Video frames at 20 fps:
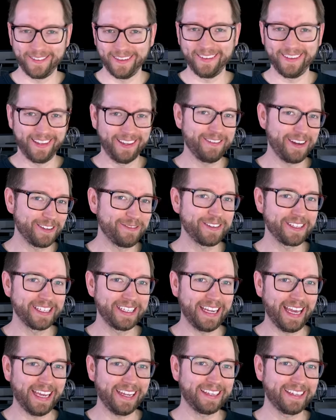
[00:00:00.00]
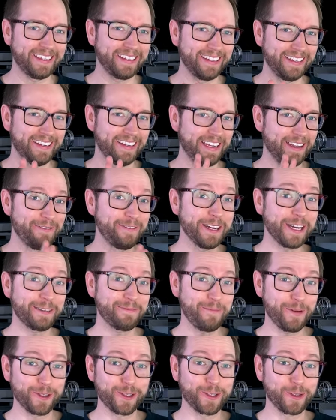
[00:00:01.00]
Ich weiß, was ihr denkt. Der wirkt
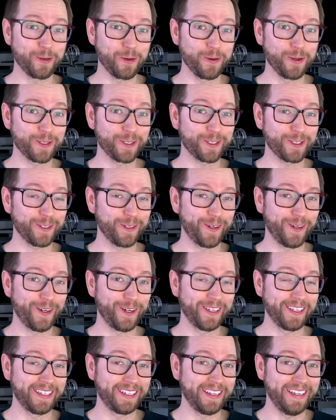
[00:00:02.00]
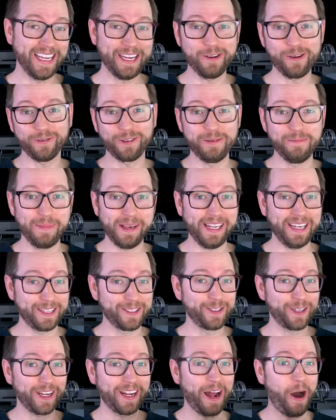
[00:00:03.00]
monströs und nicht nur auf den Bildern,
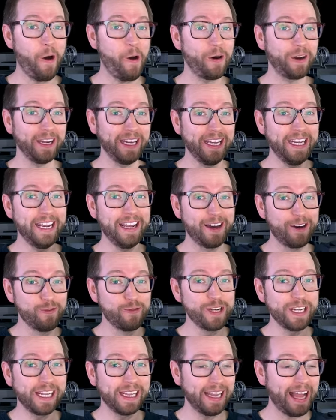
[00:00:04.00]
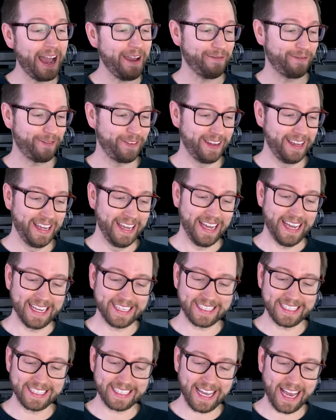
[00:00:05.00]
sondern auch in real life. Es
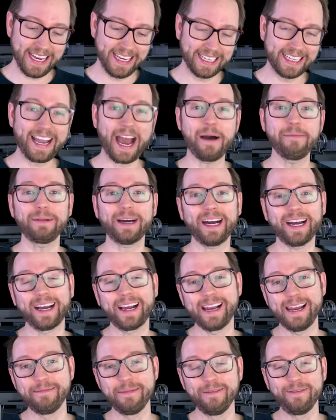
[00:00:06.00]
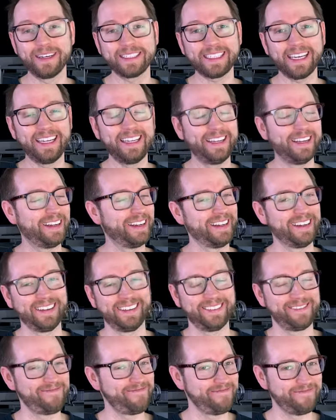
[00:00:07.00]
ist eine Kameraklemme, was ein
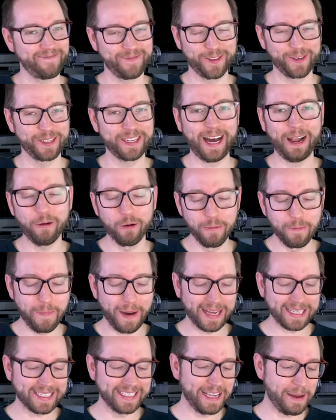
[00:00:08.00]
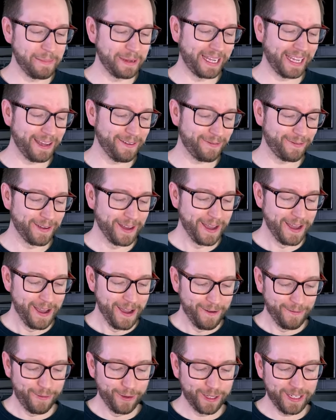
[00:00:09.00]
total unpassender Begriff
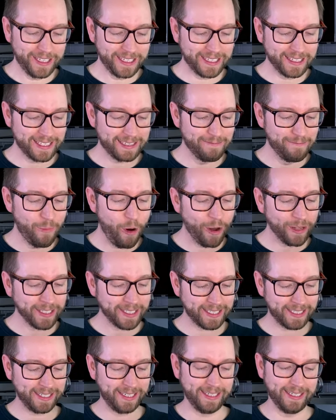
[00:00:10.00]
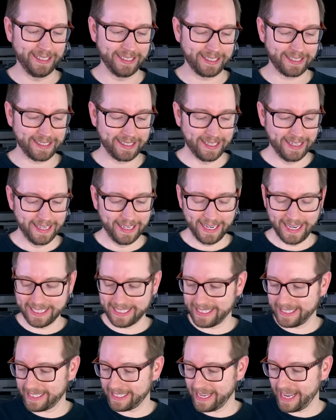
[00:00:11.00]
für dieses Monster ist. Es
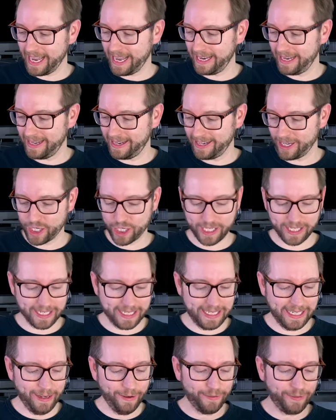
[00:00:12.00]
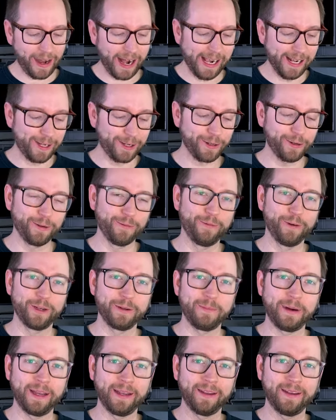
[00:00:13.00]
ist eine Stativhalterung, würde
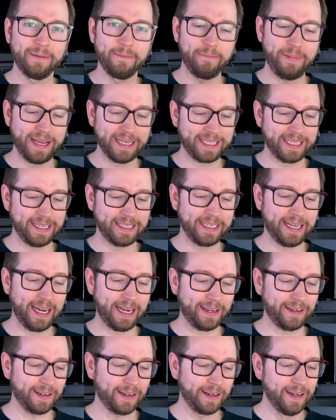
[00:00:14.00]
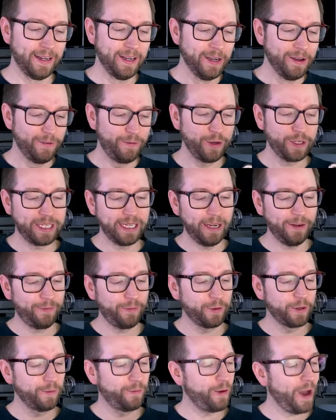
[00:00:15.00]
man besser sagen. Für
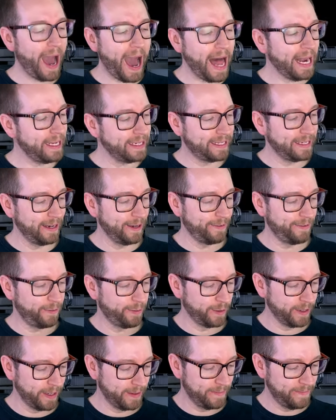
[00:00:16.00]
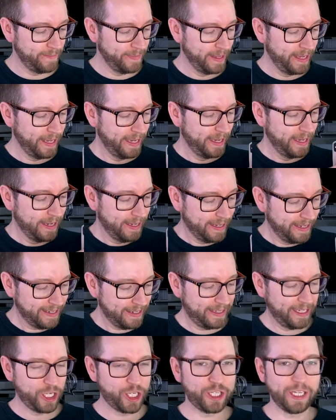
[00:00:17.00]
Telefone, für alle Telefone.
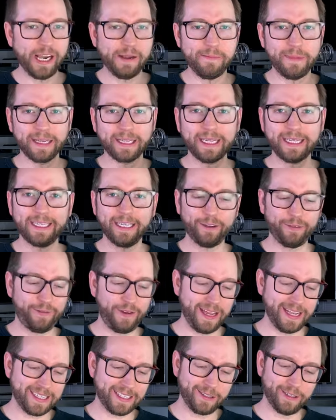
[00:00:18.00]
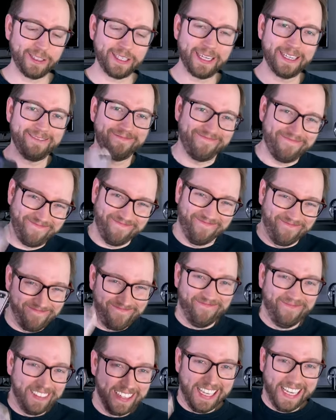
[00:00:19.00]
Die stellt man richtig fest und dann
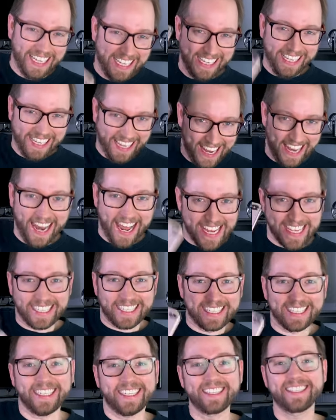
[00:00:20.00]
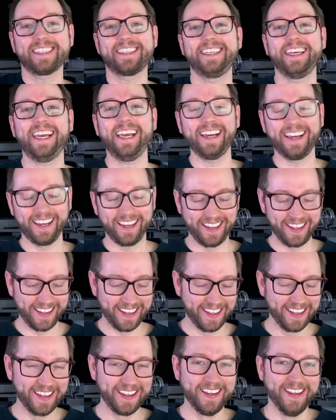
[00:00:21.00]
lässt sich das Ding
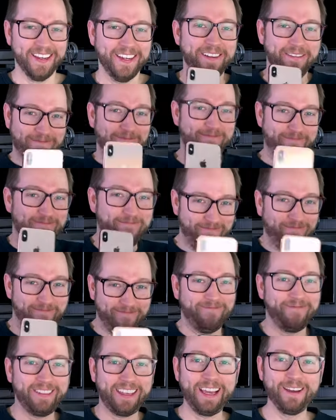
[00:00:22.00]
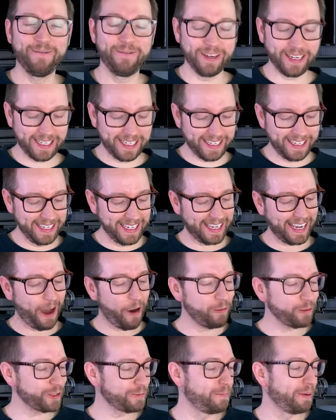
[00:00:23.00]
hier wirklich nicht
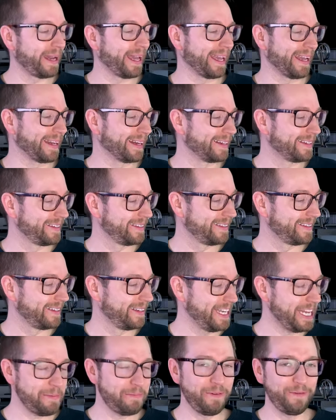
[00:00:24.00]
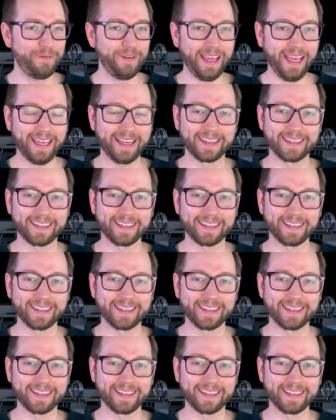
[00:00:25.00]
rausbringen, nicht bewegen.